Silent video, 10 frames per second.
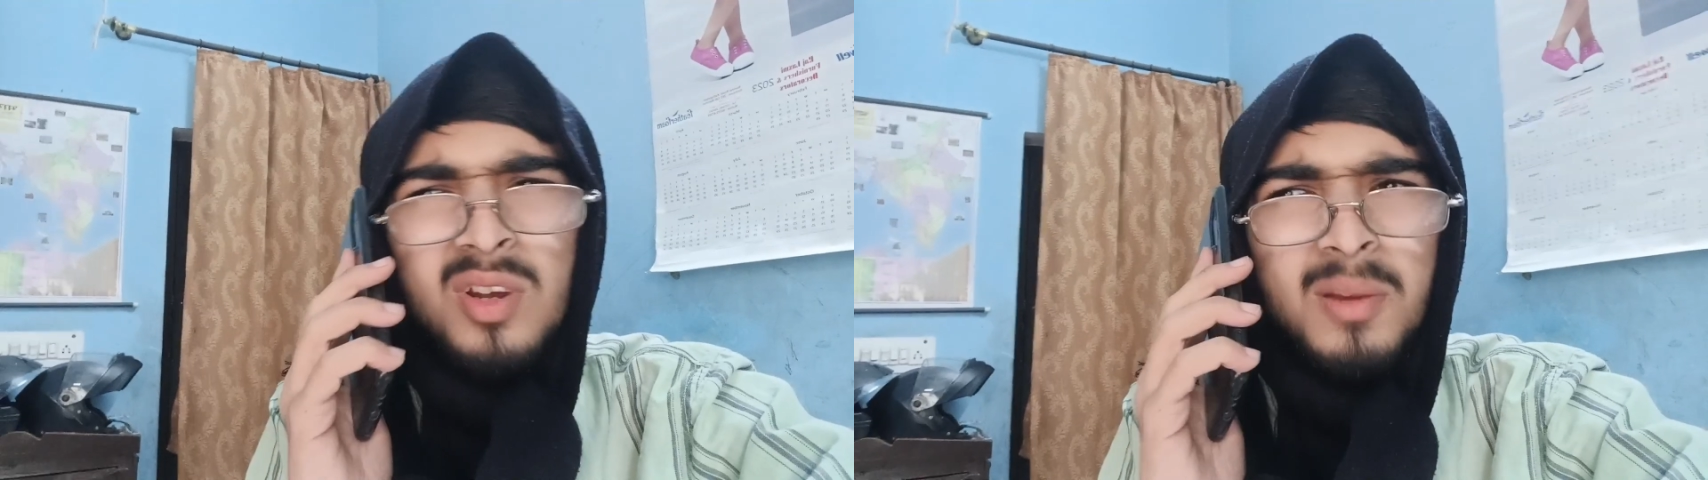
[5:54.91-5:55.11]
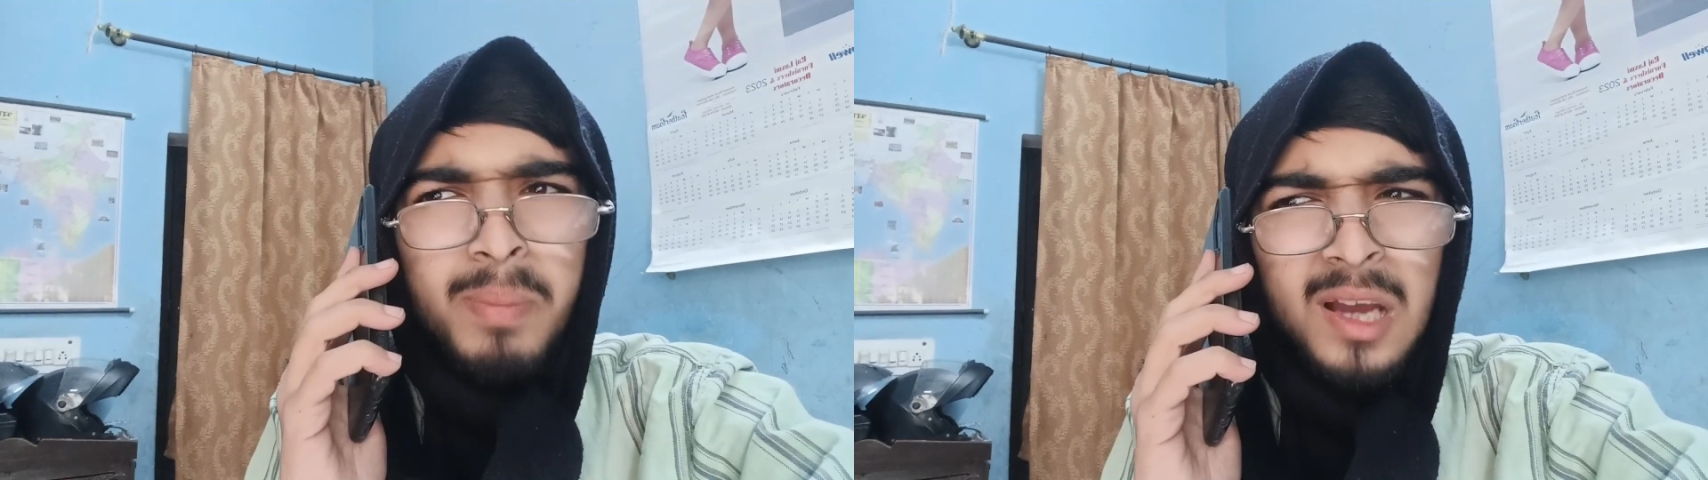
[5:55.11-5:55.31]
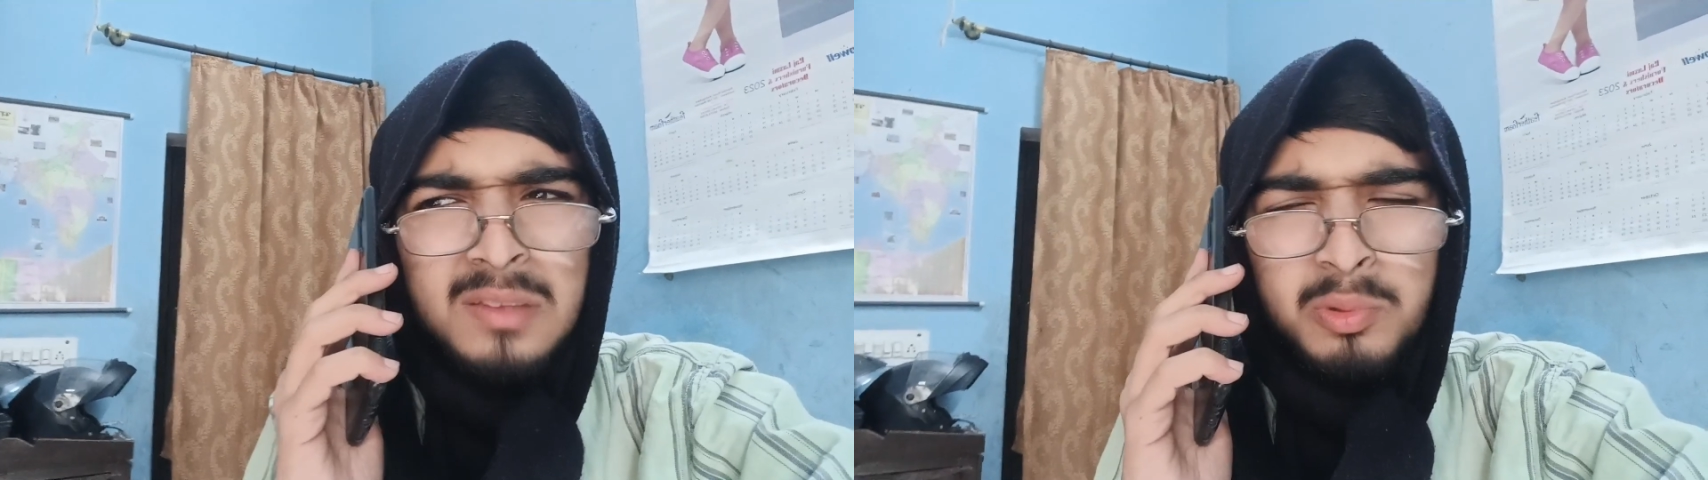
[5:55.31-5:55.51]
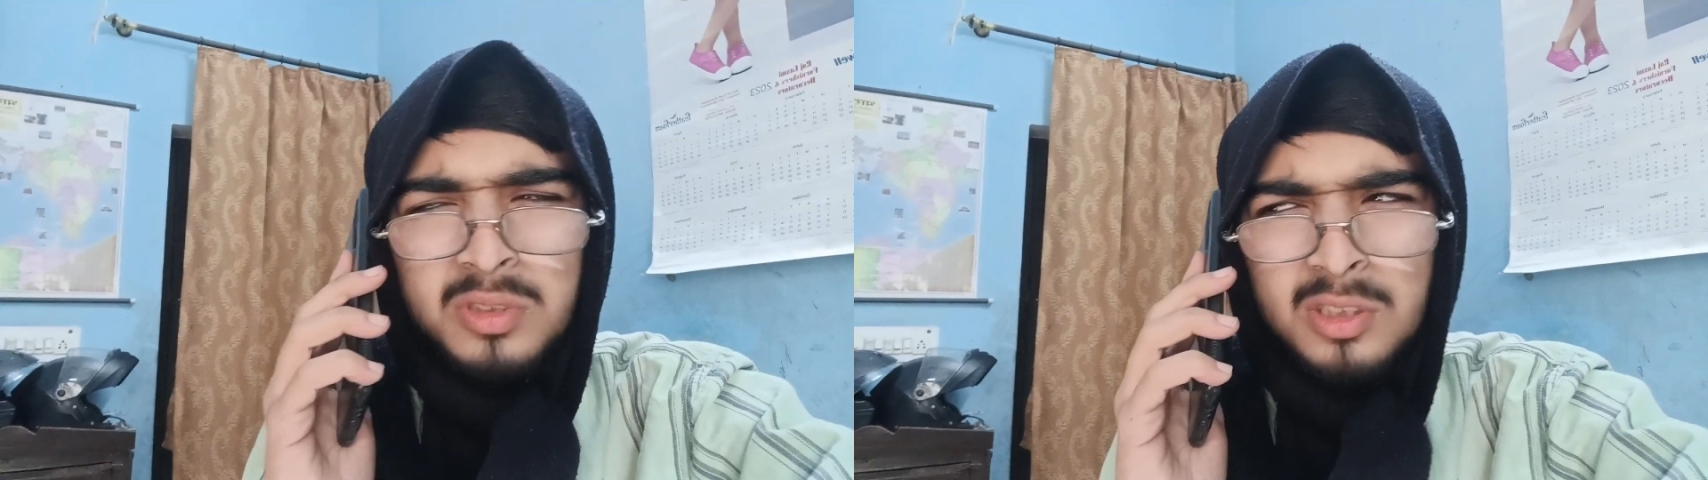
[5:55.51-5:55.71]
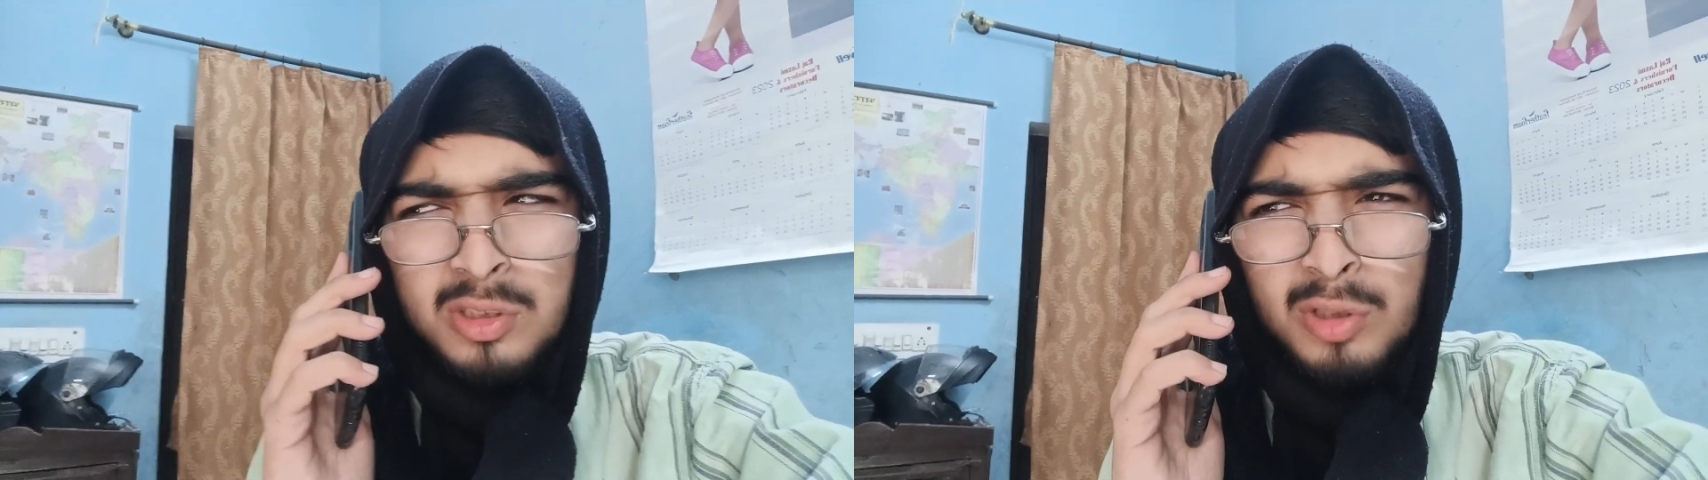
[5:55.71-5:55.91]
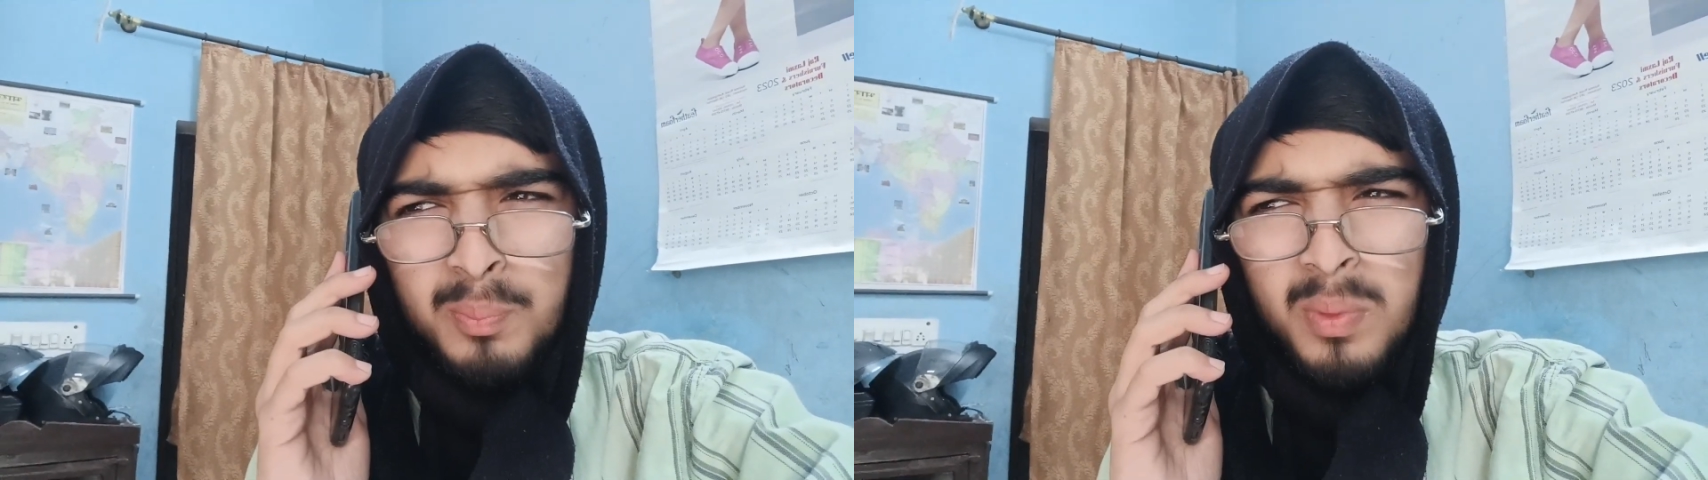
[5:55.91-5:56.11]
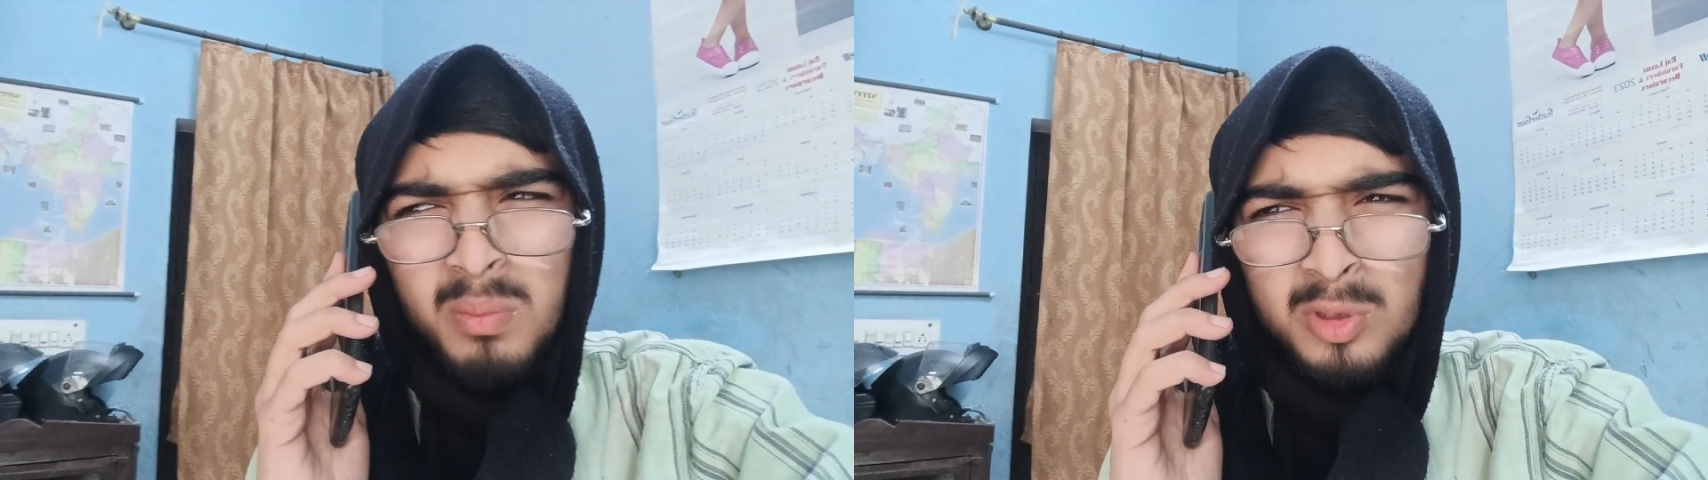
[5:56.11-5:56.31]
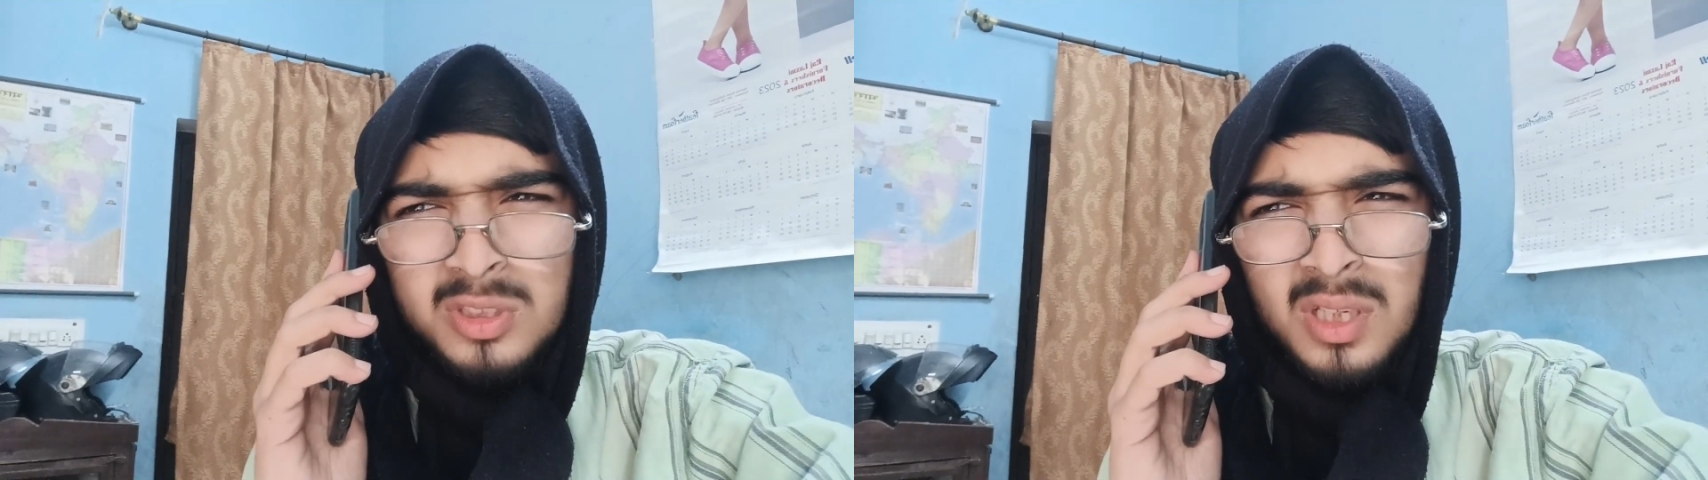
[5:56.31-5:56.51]
वो एक बात पूछती थी तो
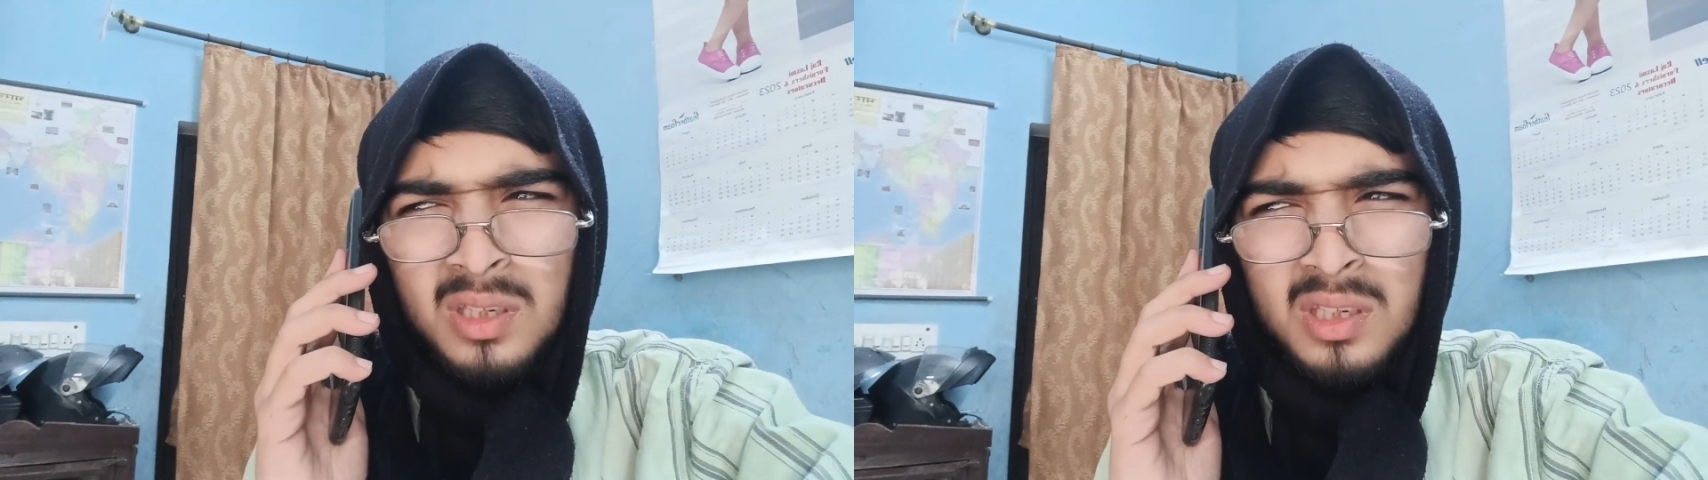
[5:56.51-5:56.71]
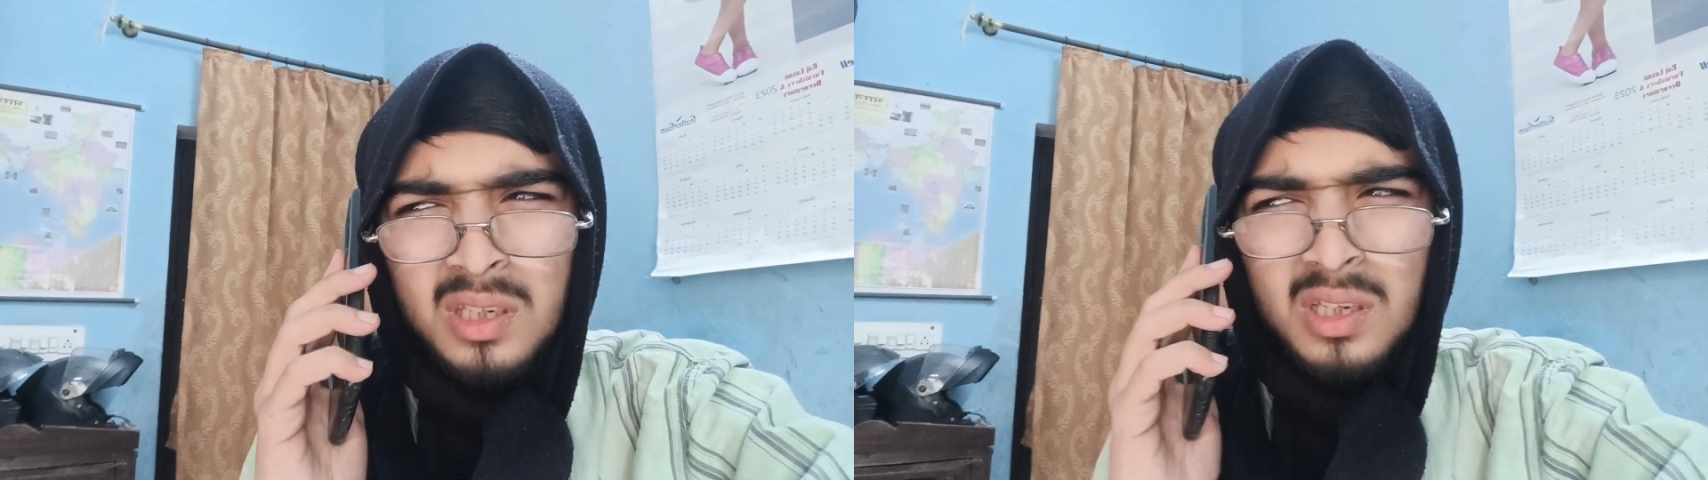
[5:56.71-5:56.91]
प्रमोशन